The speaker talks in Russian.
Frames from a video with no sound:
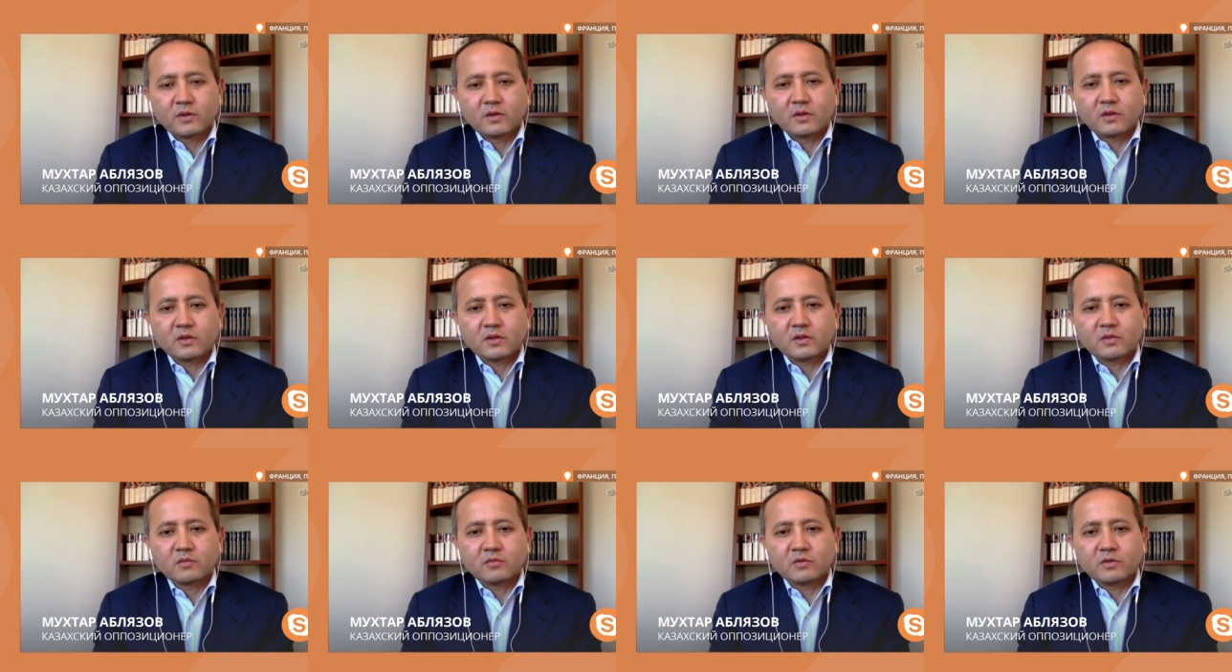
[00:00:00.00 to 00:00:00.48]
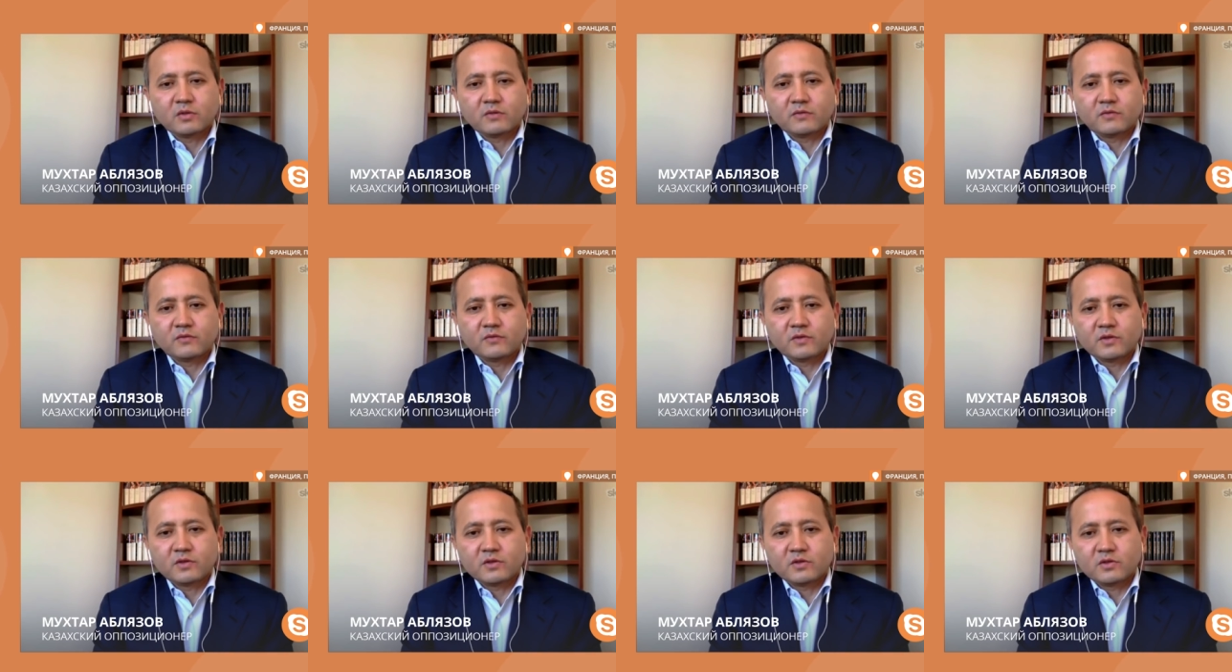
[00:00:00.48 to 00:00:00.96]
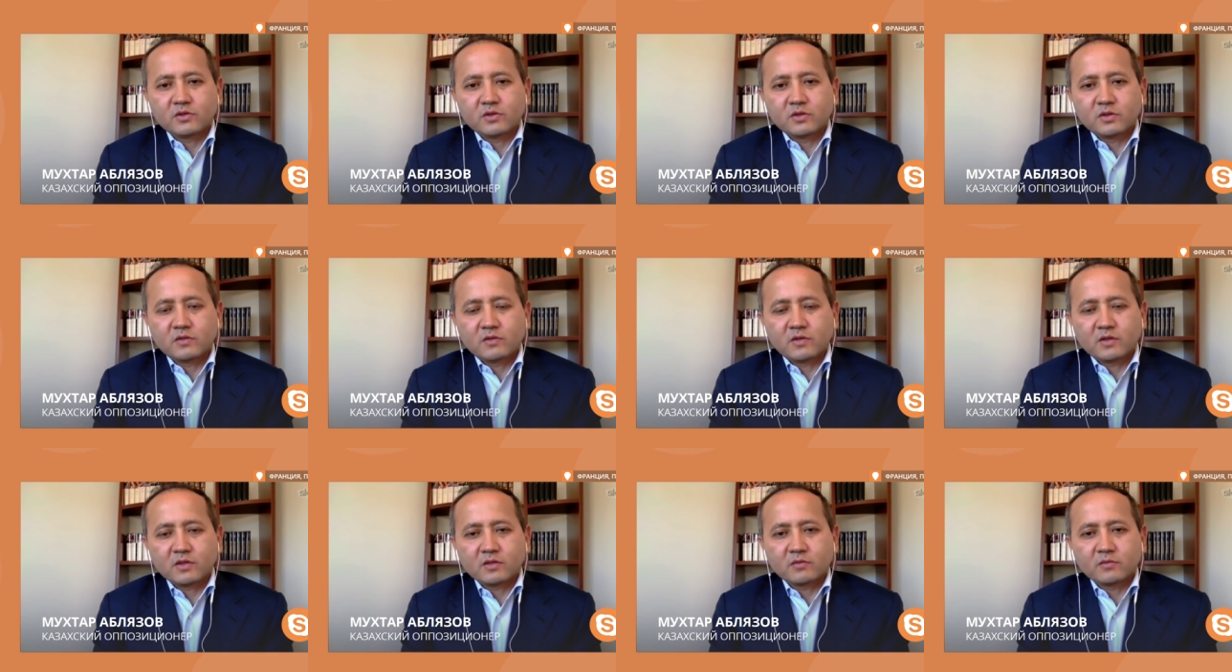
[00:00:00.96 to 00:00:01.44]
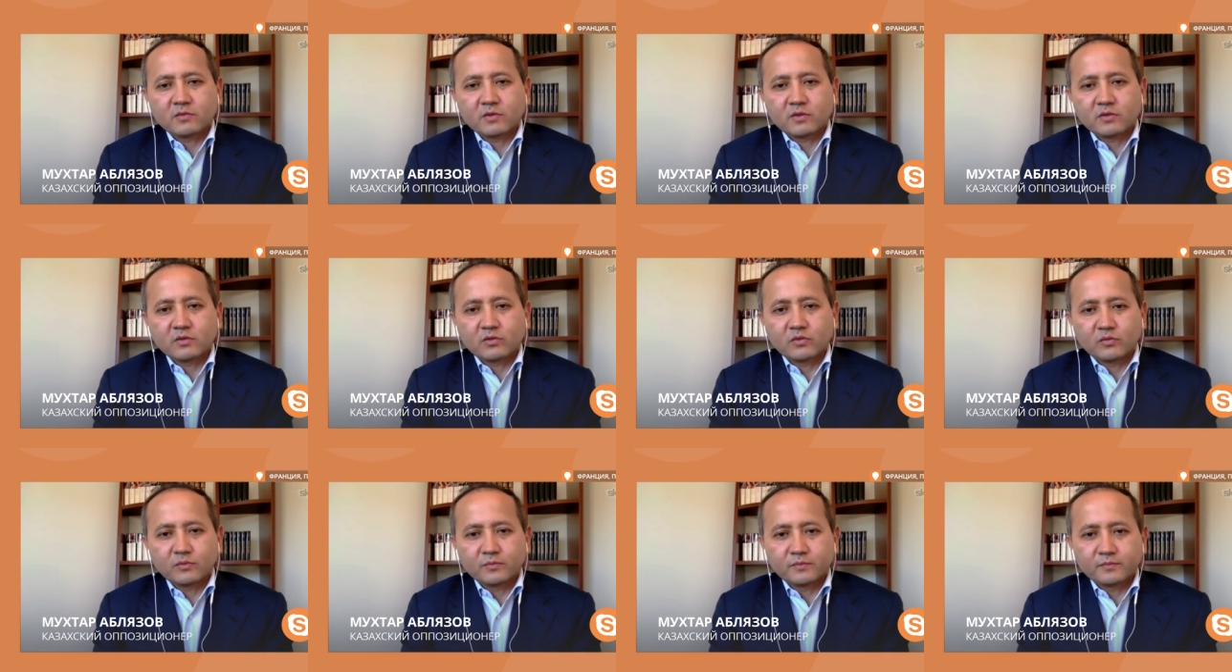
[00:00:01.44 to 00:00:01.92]
Это было в 2009
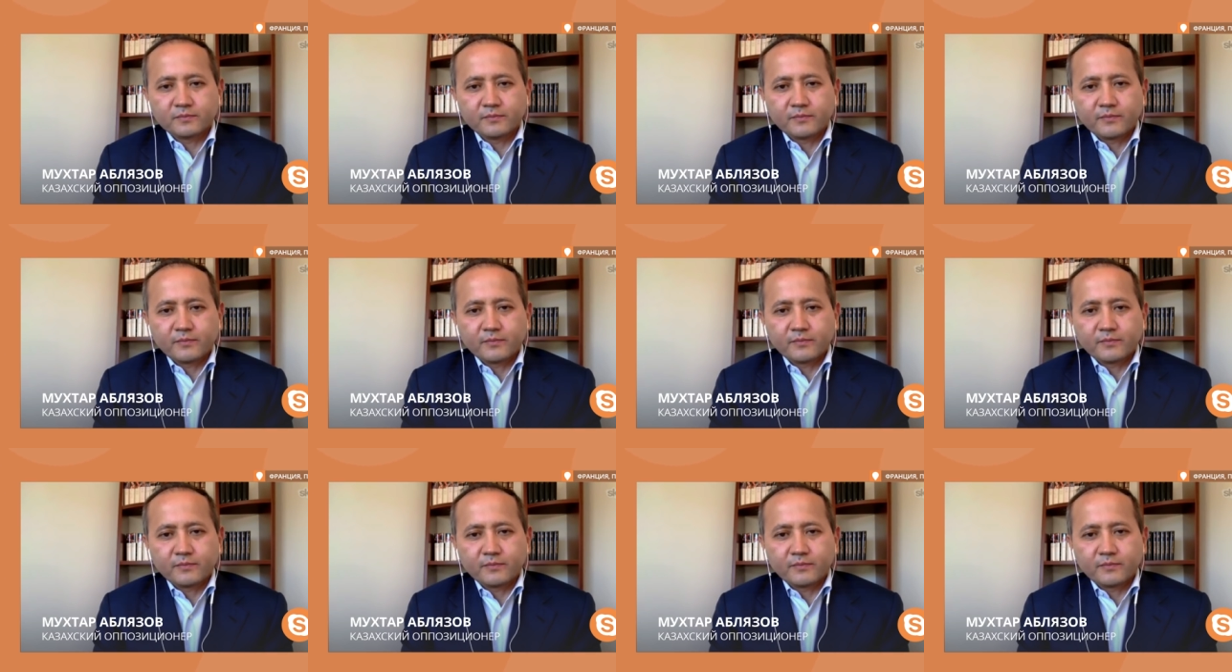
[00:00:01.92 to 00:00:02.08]
году.